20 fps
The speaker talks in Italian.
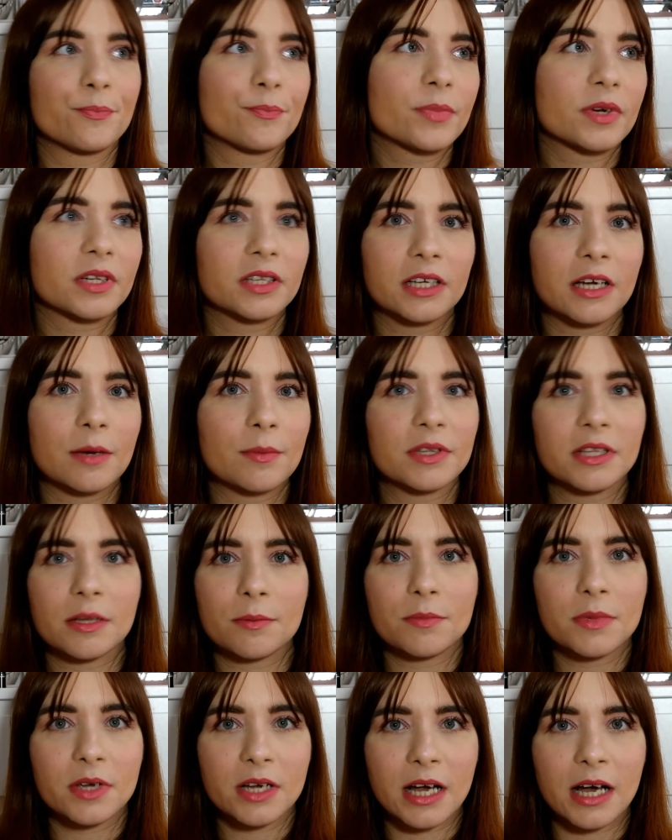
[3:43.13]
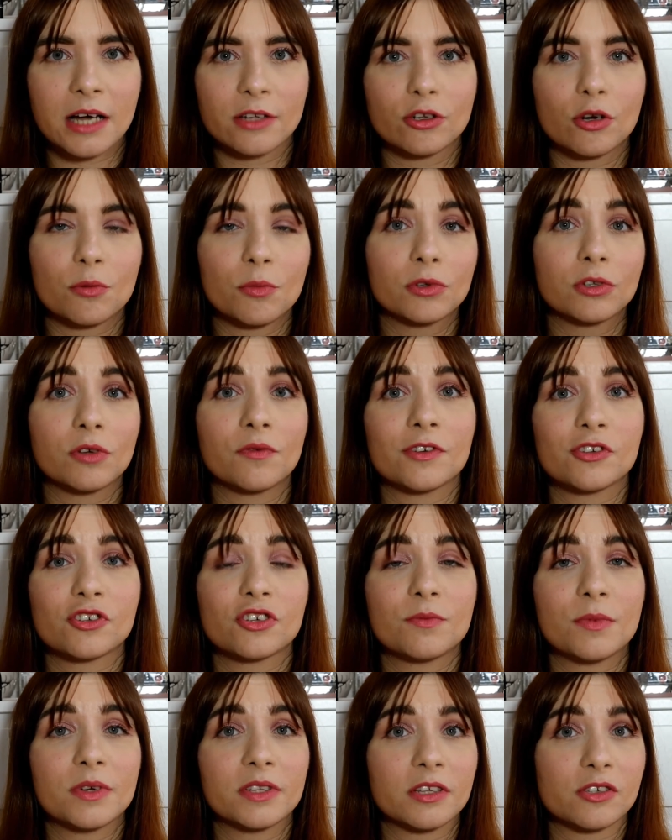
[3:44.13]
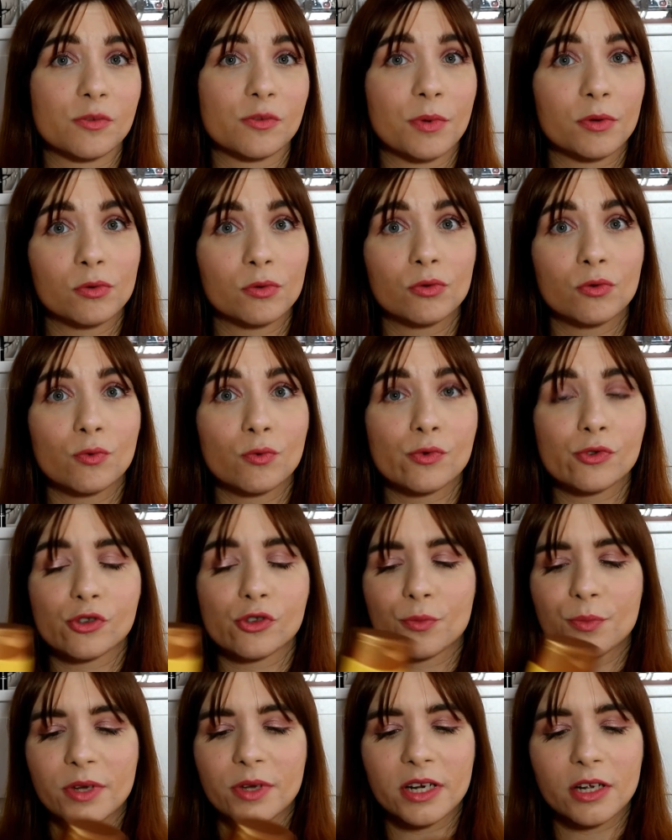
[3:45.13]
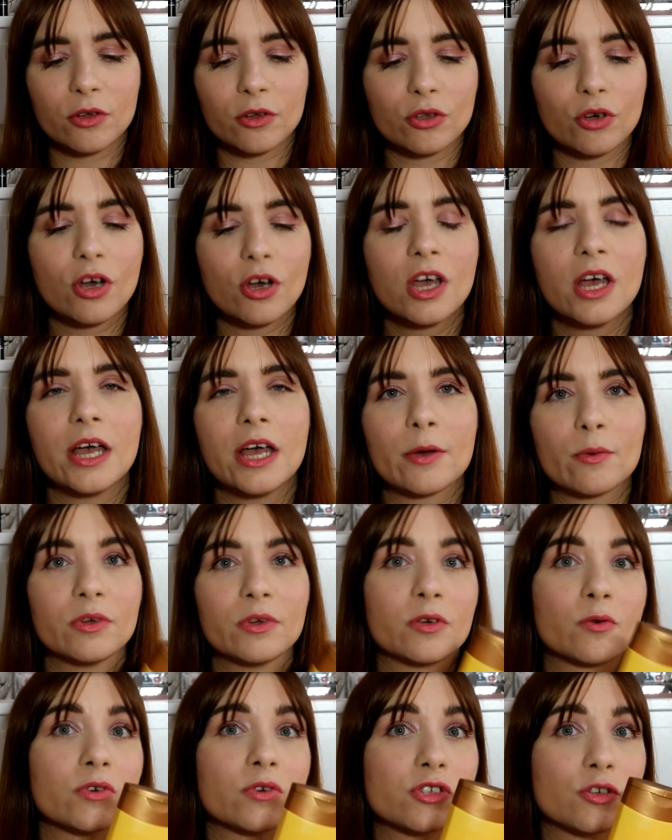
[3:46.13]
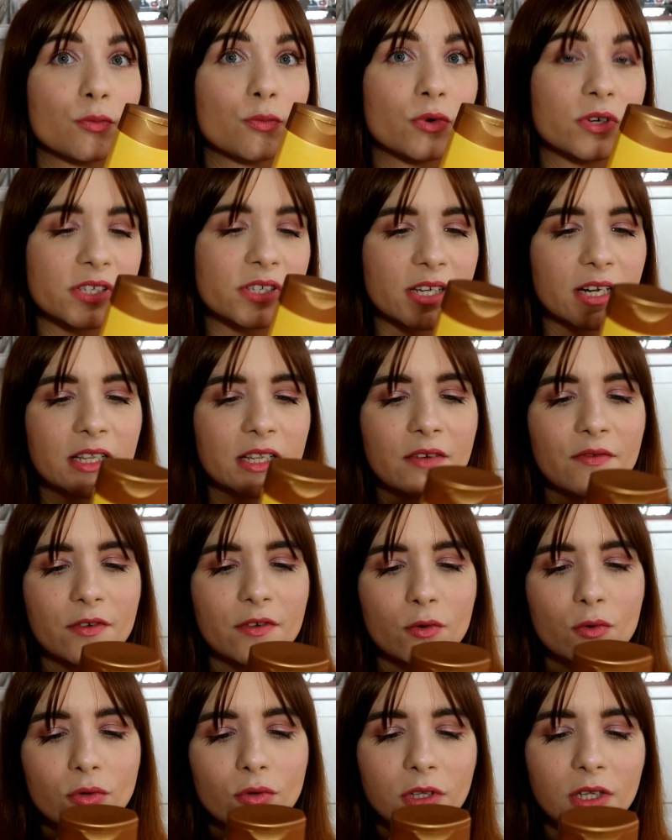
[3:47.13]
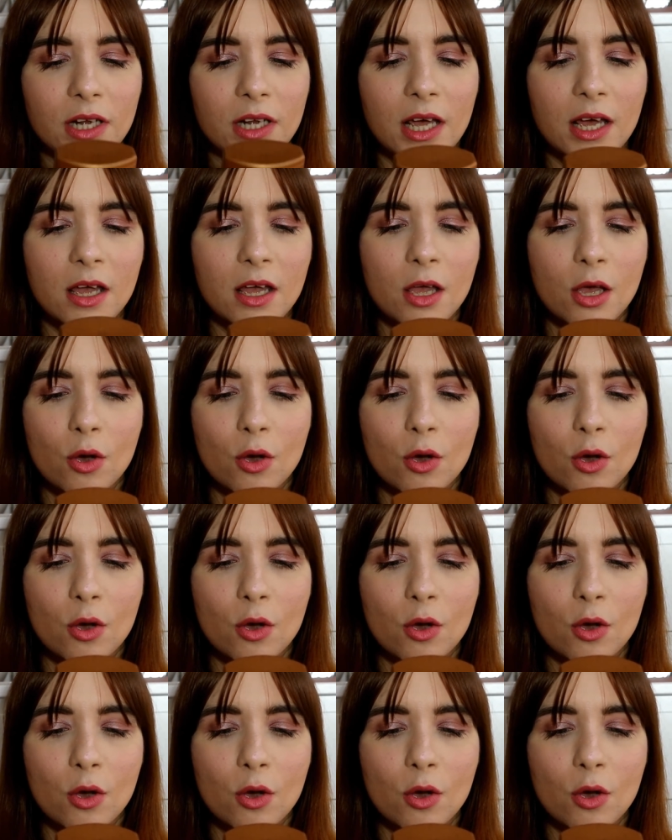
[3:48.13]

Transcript: praticamente mi cadono molto facilmente soprattutto in questo periodo e quindi questo può essere davvero utile